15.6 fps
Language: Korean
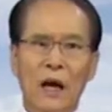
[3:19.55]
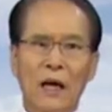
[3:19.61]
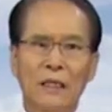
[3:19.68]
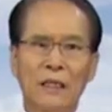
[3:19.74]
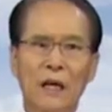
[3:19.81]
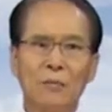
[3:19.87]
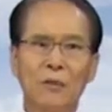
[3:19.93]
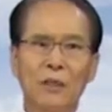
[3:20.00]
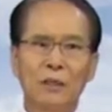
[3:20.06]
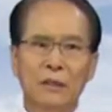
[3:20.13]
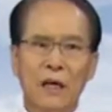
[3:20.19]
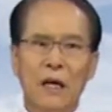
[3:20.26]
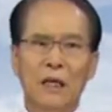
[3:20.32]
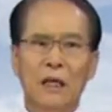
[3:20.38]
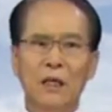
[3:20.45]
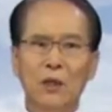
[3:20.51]
아담의
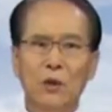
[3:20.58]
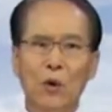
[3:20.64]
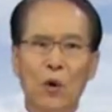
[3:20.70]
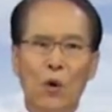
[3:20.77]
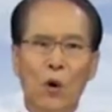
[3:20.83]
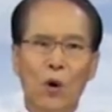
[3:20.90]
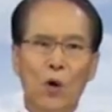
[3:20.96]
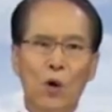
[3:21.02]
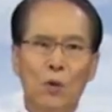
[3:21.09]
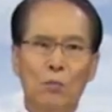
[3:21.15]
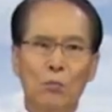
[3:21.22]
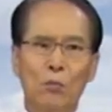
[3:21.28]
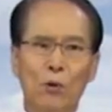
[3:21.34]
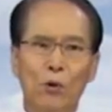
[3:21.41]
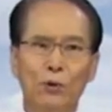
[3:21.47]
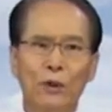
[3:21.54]
타락으로
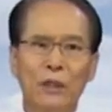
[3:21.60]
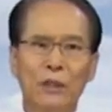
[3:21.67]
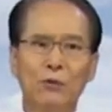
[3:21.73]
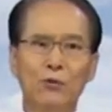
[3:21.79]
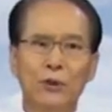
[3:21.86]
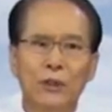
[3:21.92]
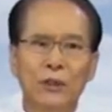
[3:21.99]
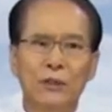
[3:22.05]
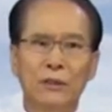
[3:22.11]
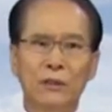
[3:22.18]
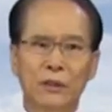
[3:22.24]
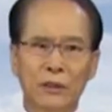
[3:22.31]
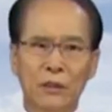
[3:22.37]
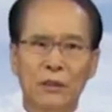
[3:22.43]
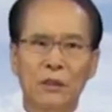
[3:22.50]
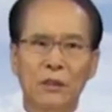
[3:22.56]
못 이루신
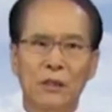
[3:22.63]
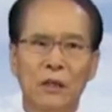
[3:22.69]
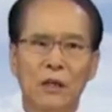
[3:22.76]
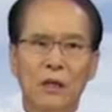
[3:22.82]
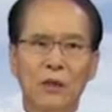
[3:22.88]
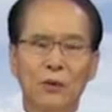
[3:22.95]
뜻을